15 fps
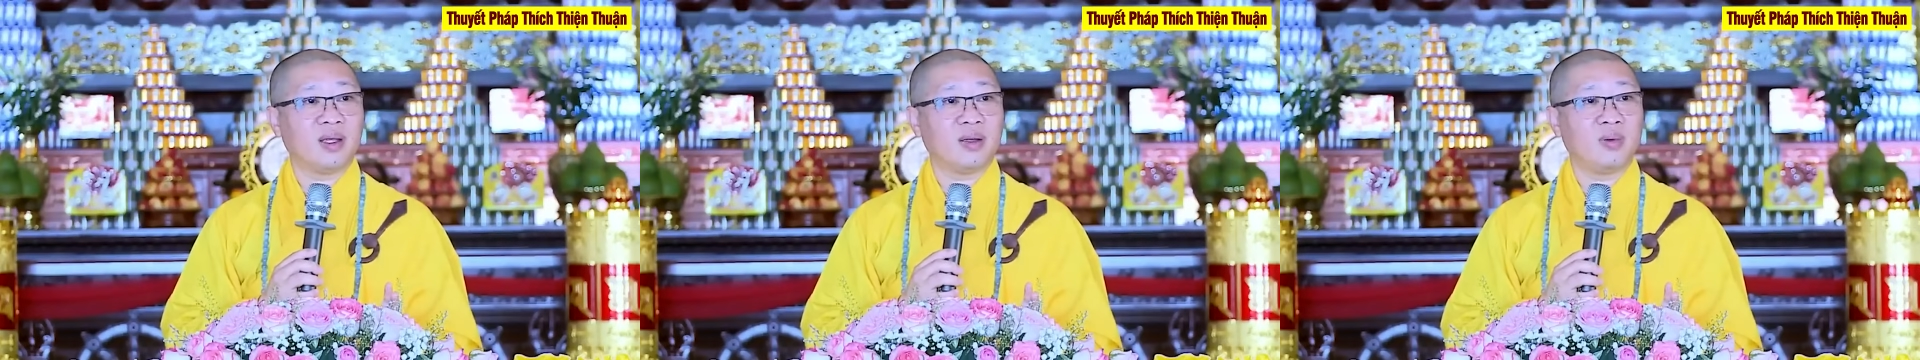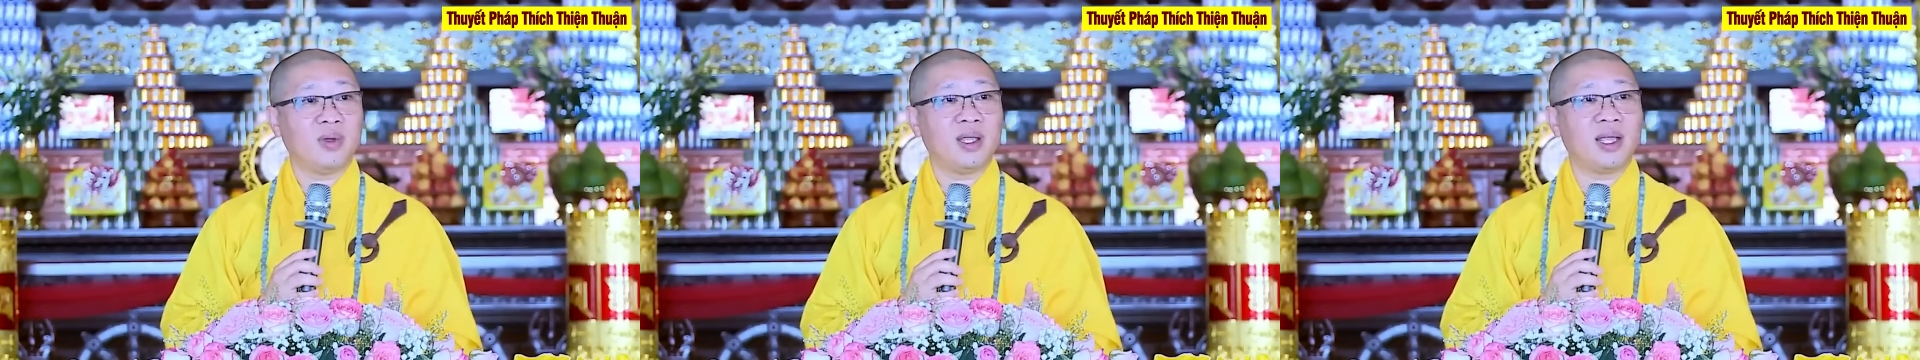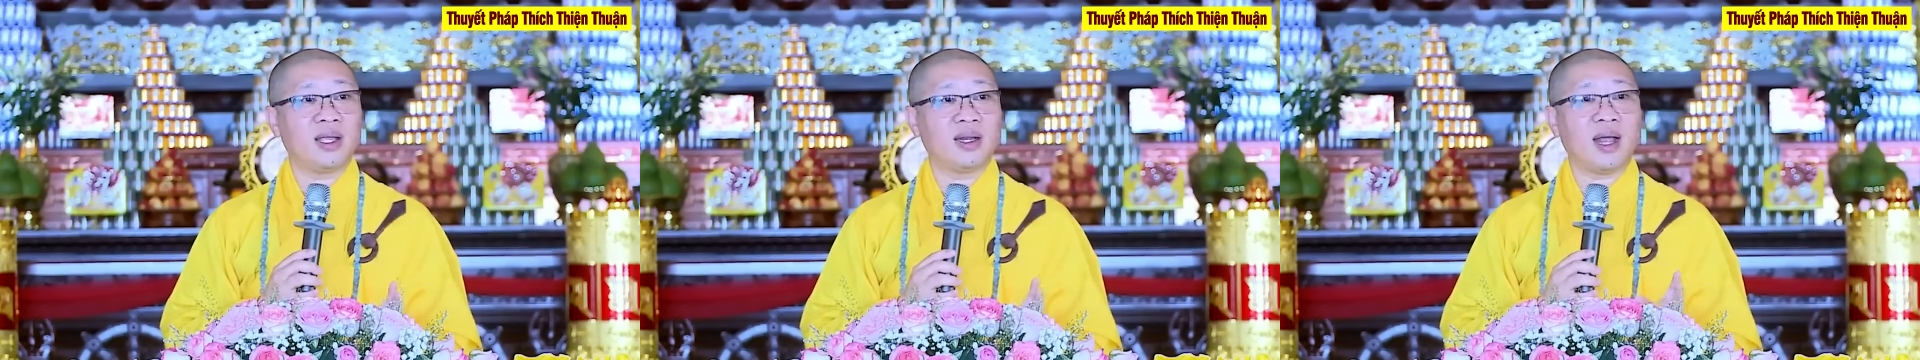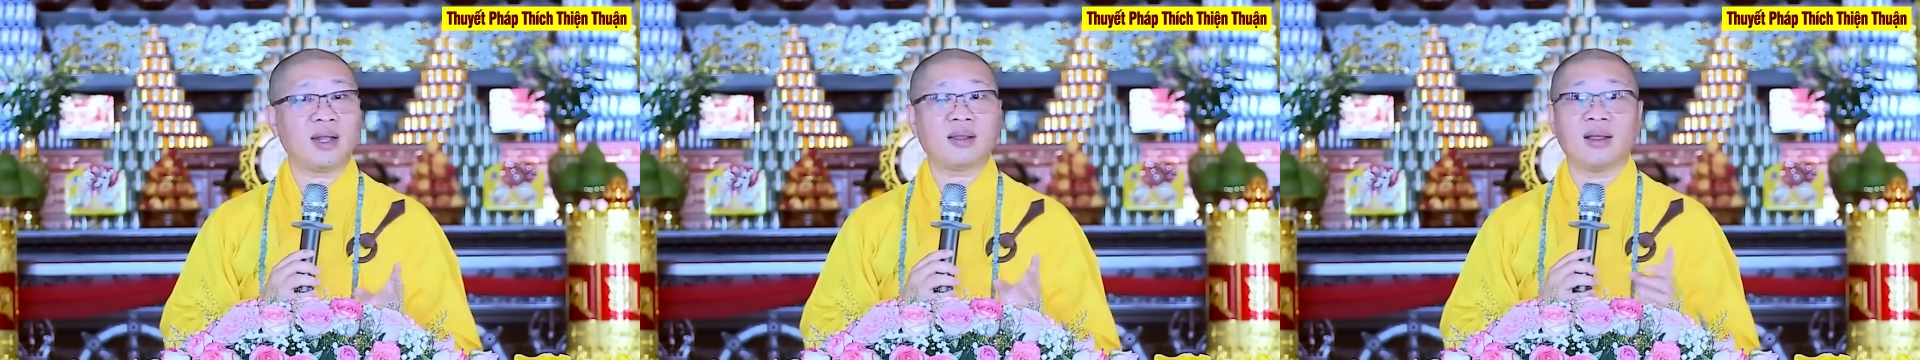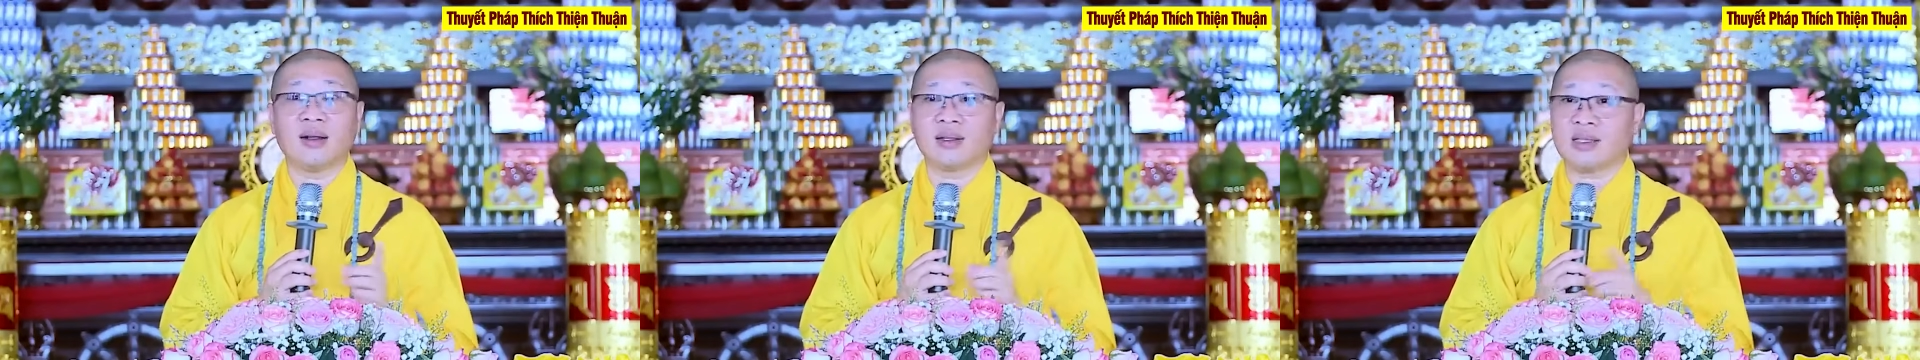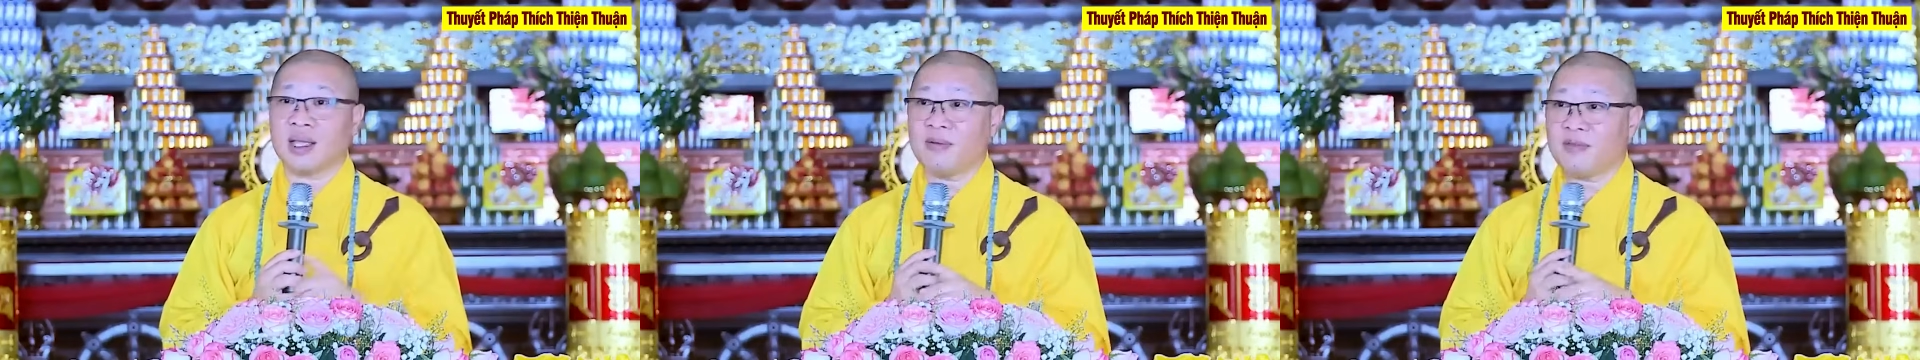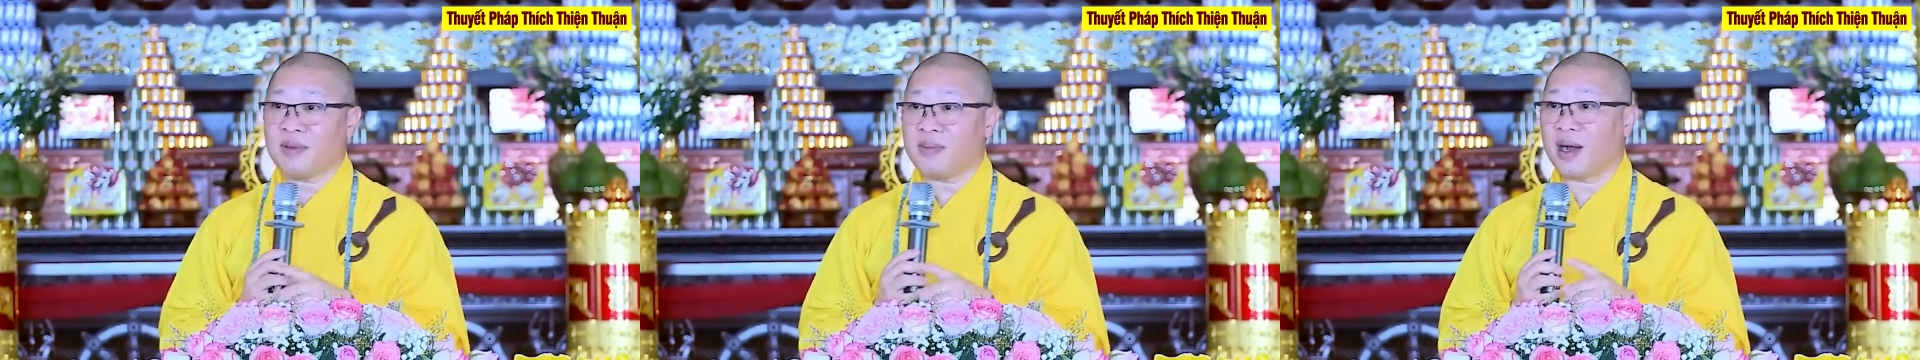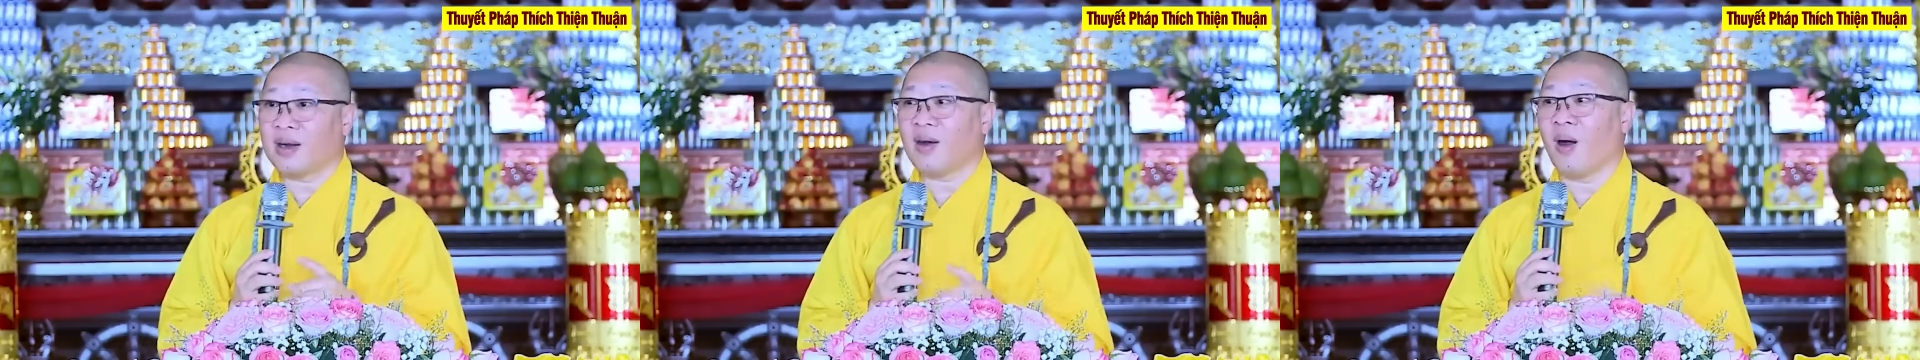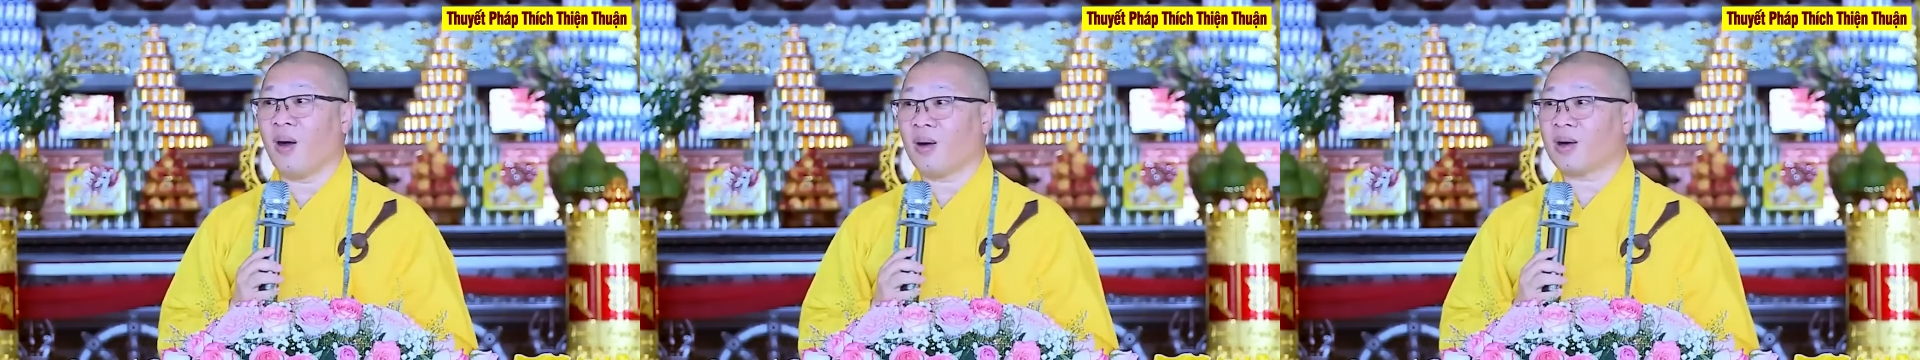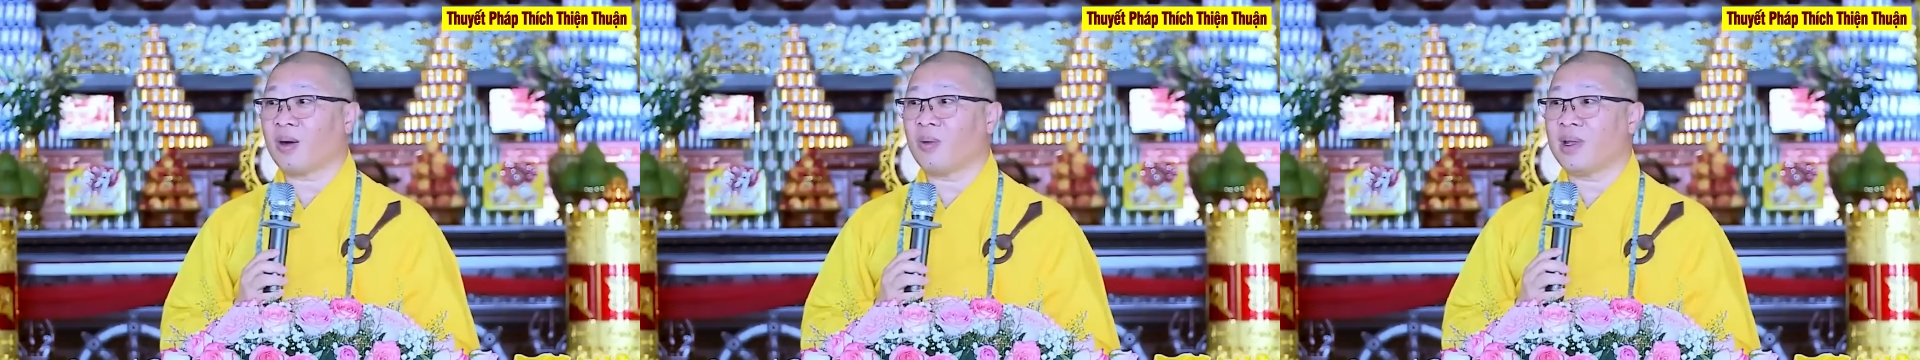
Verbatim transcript: Quý vị đã từng xem phim Ấn Độ rồi,